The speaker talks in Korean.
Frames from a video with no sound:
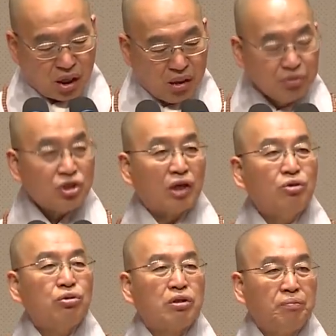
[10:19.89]
아니, 뭐
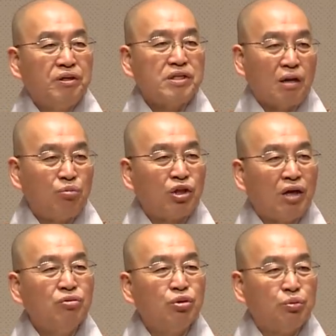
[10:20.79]
자기 또 특별히
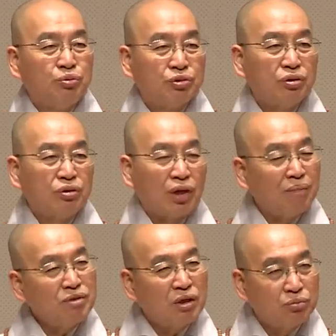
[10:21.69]
잘못한 거 없어.
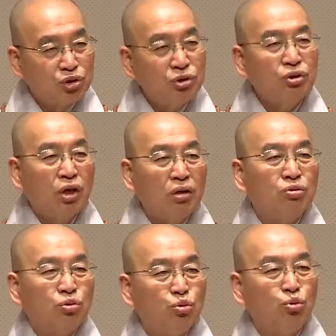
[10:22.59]
남자가 뭐
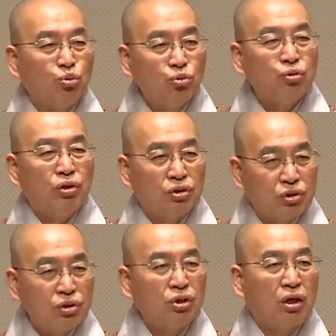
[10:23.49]
싫다는데 그걸 어떻게
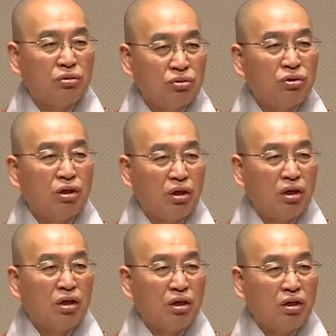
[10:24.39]

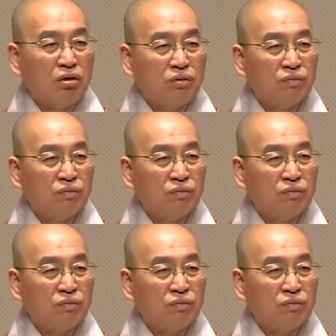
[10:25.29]
싫다는데.